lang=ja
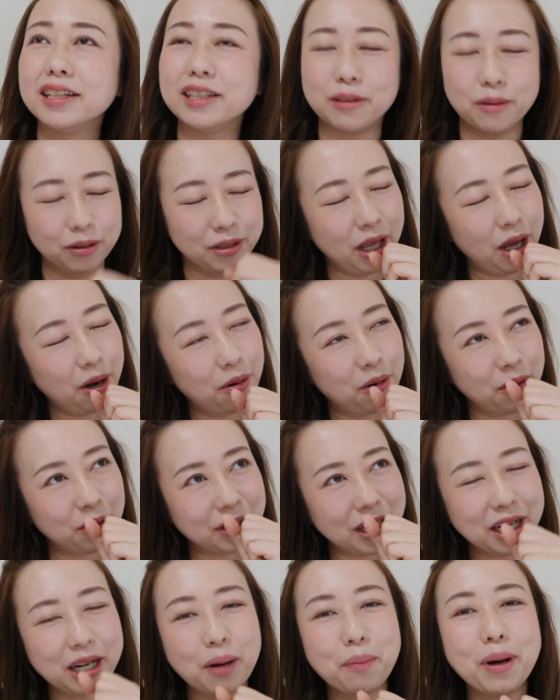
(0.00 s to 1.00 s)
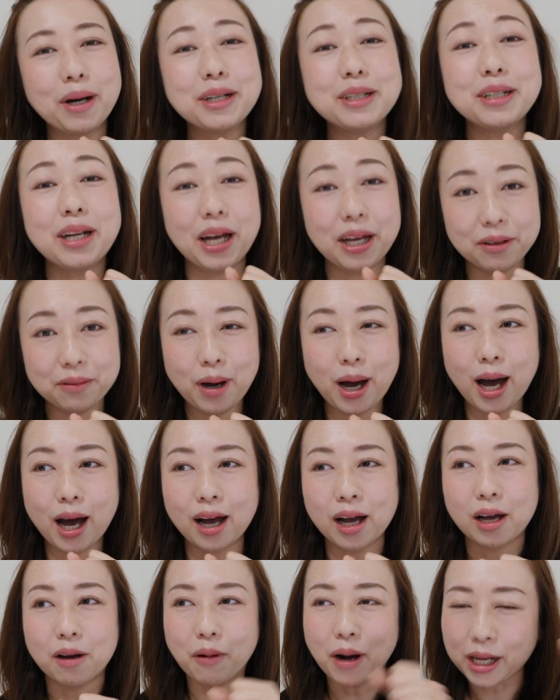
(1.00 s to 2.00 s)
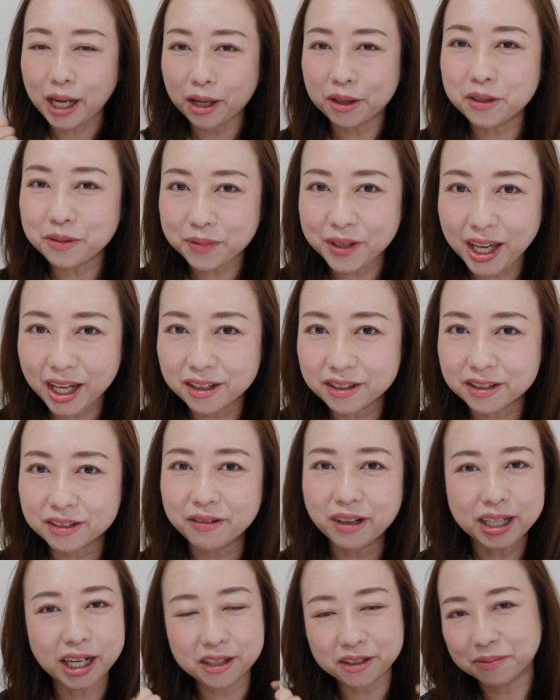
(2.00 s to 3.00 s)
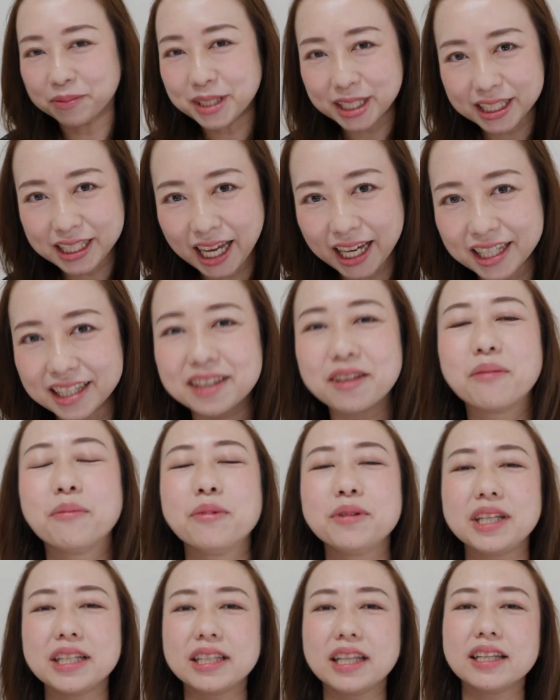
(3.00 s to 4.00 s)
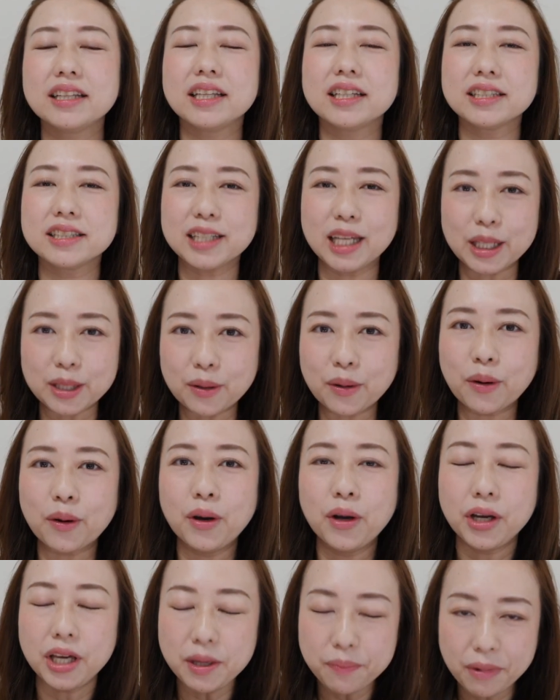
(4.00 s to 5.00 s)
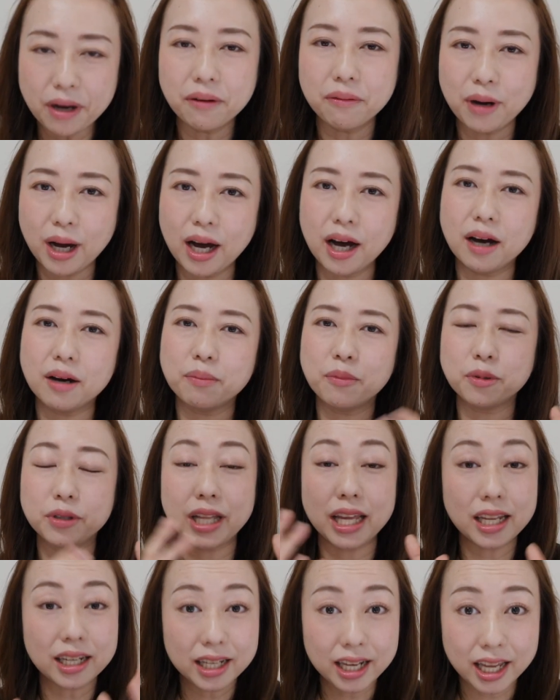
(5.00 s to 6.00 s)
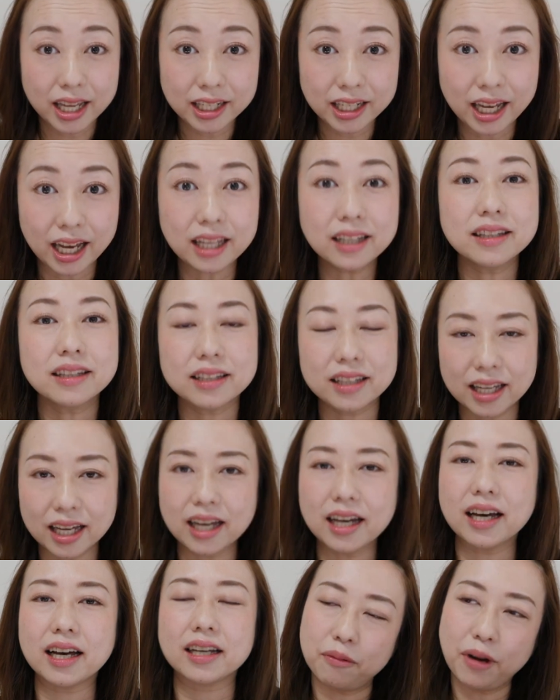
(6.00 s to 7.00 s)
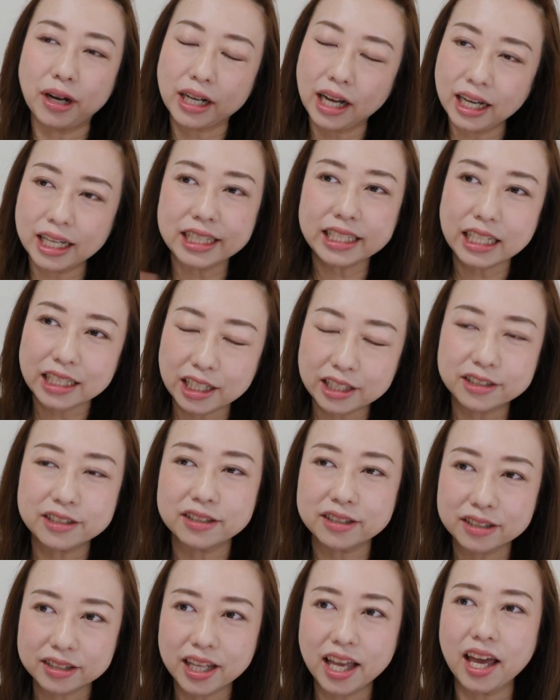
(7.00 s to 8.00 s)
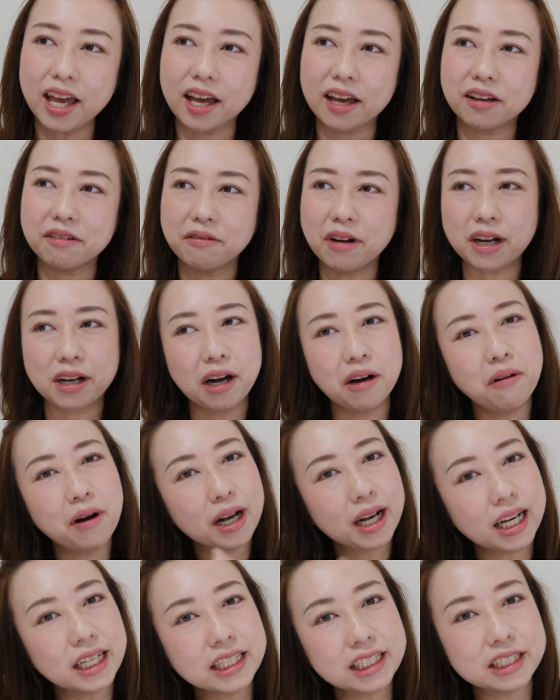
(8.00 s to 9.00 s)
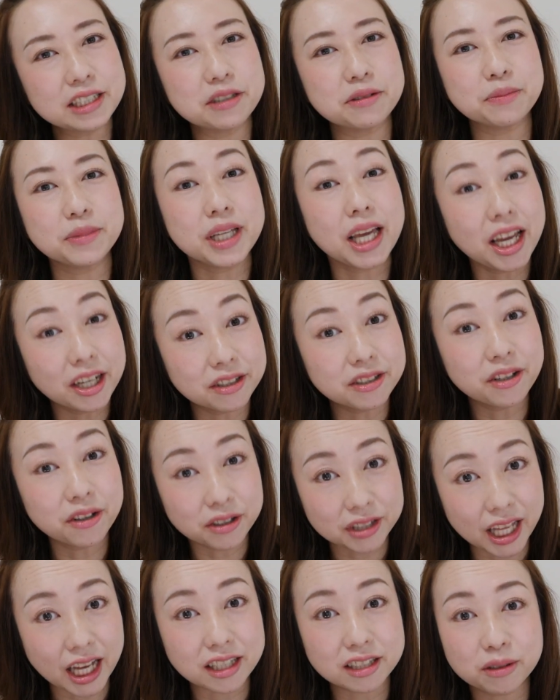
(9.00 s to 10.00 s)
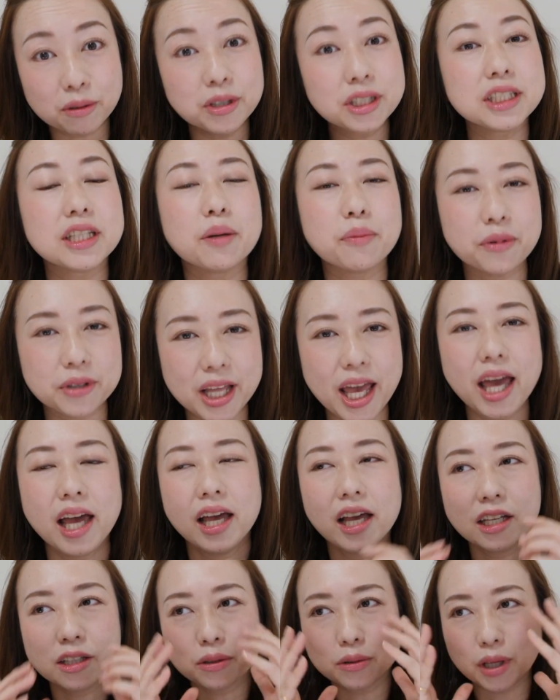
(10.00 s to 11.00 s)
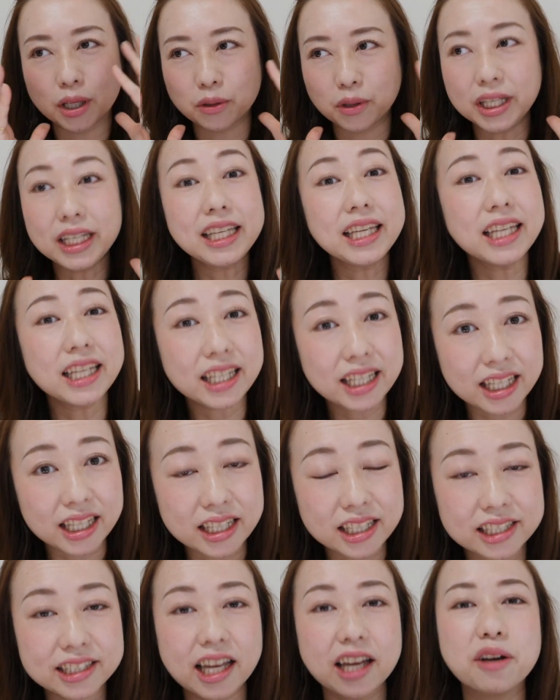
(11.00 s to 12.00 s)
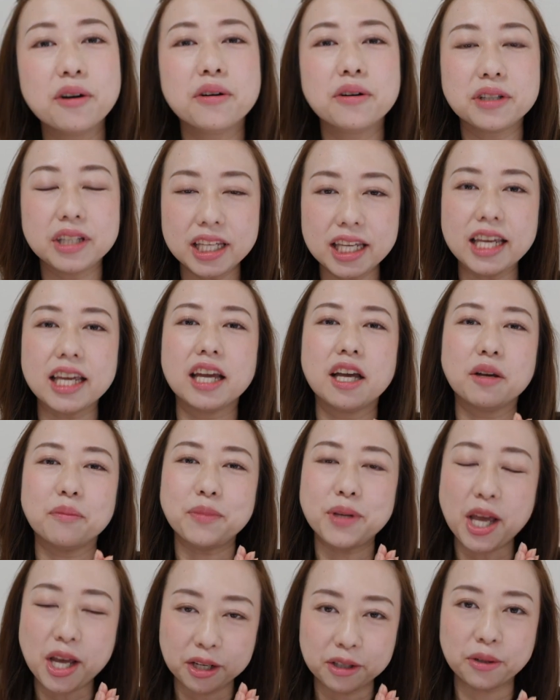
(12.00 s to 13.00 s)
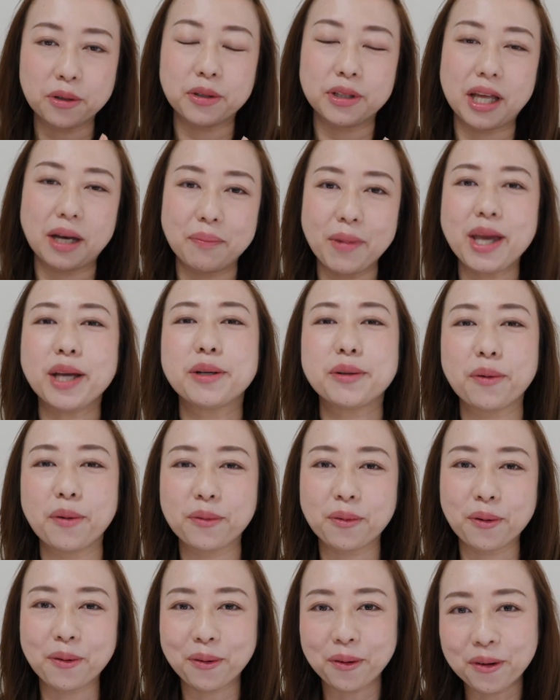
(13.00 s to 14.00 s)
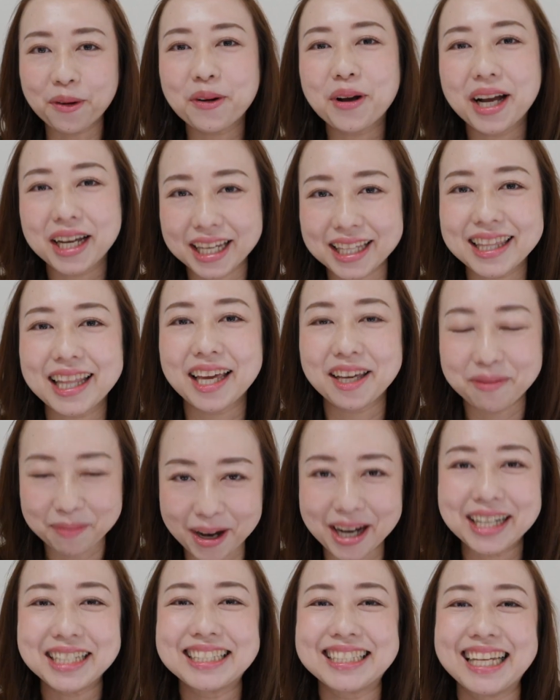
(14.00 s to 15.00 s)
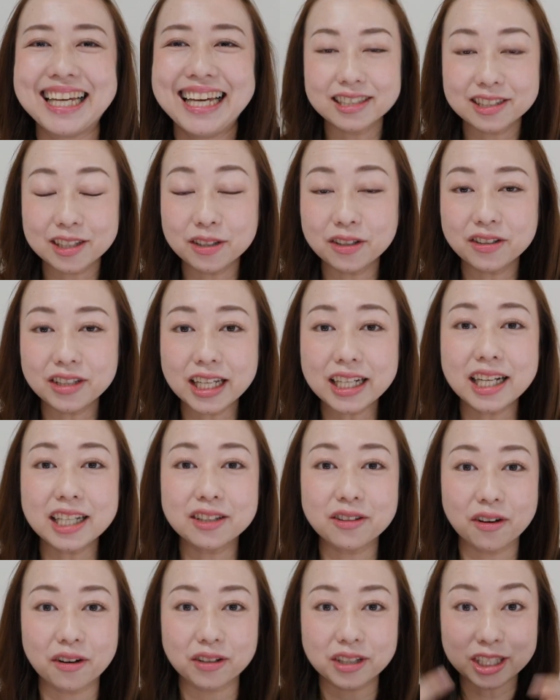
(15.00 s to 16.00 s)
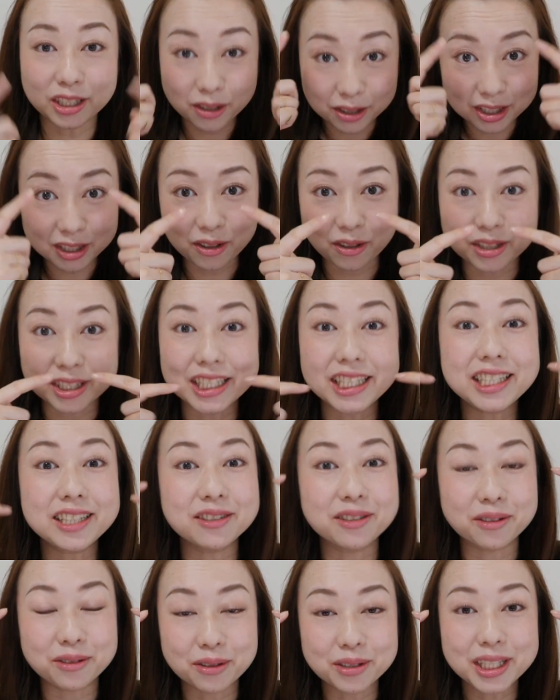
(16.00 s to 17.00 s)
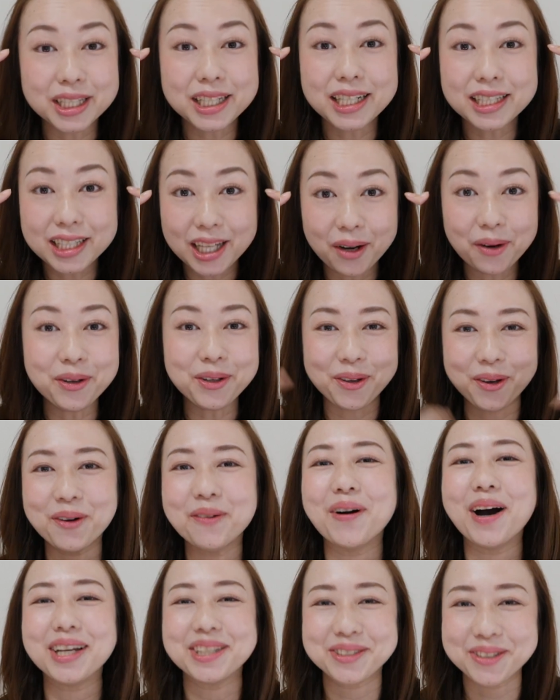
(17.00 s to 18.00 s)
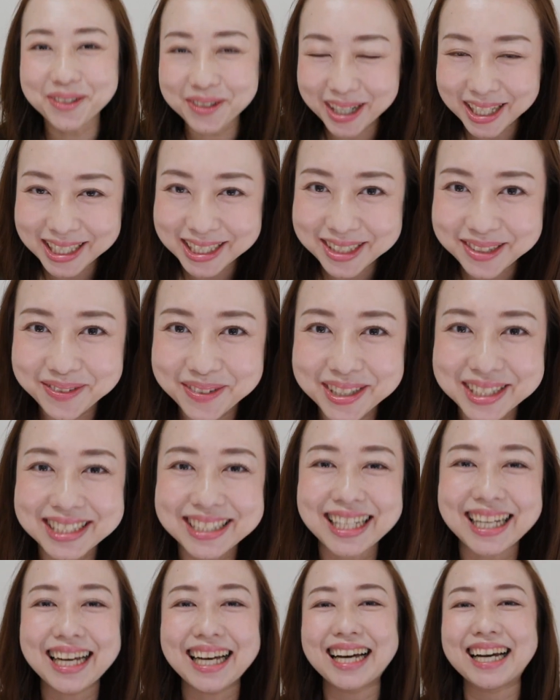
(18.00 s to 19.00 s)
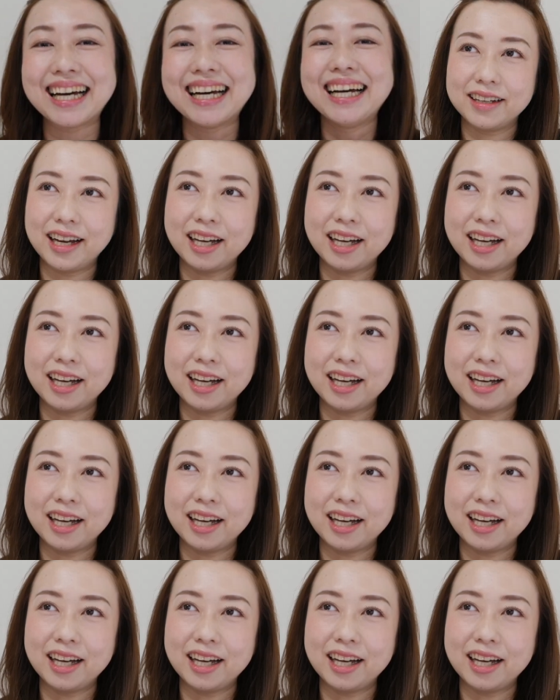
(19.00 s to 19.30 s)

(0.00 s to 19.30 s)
どうだろう、半ばぐらいは、若く見える、若く見せたいって思ってたんですけど、今はもう年齢に合った、若いじゃなくって、若々しく見えるような、少しでもね、ちょっとあの、生き生きしたように見えるようなメイクを心がけています。その中の一つのチークの乗せ方を今日は紹介しました。